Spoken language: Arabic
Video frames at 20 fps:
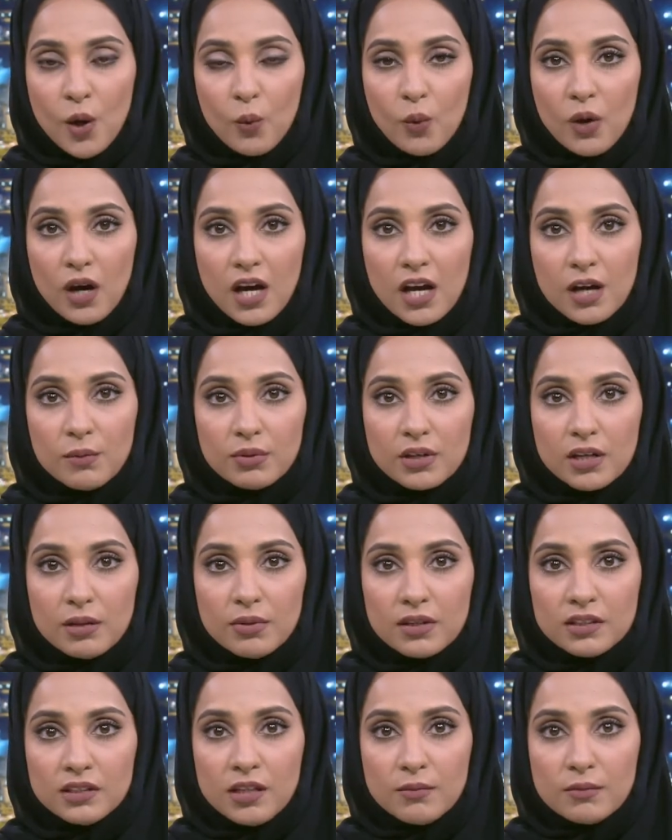وعبر
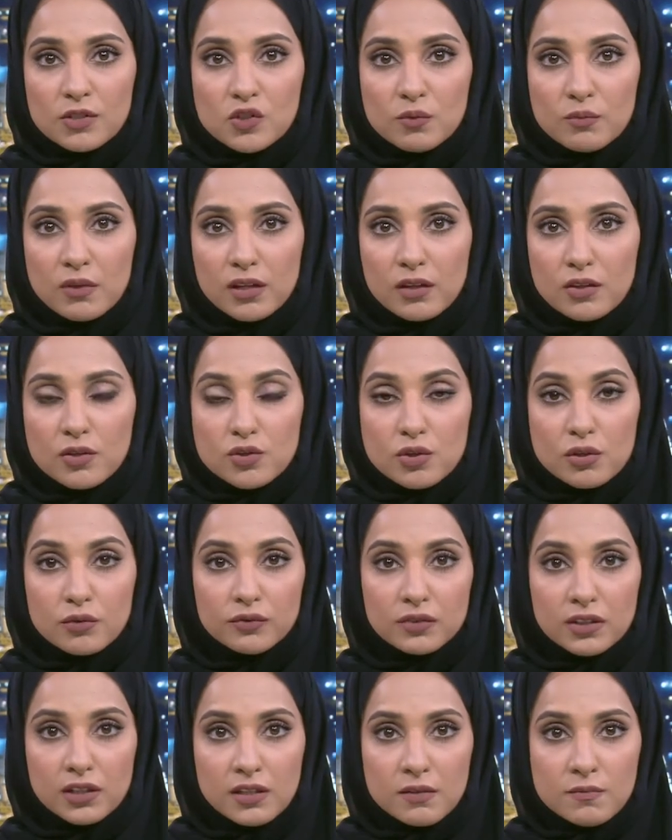برنامج
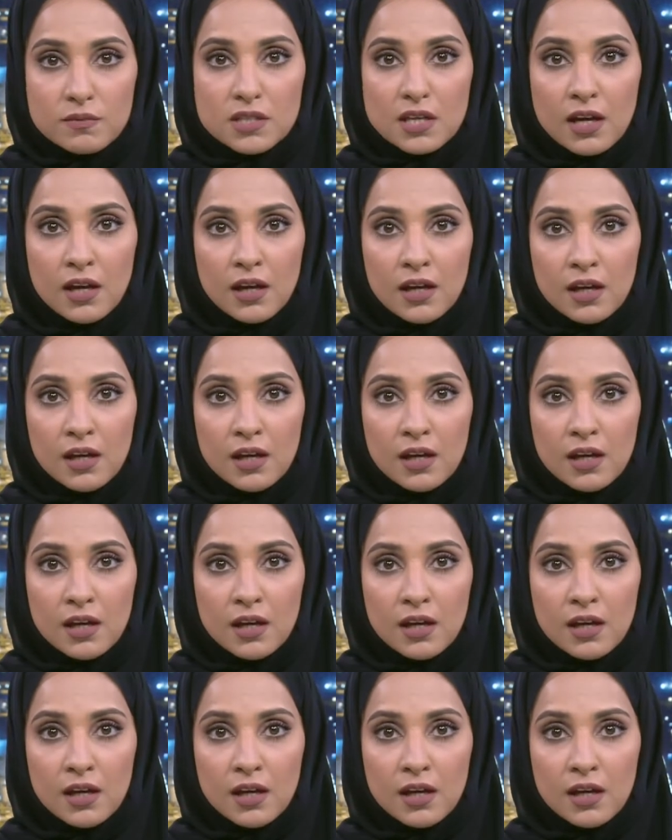مايكروسوفت تيمز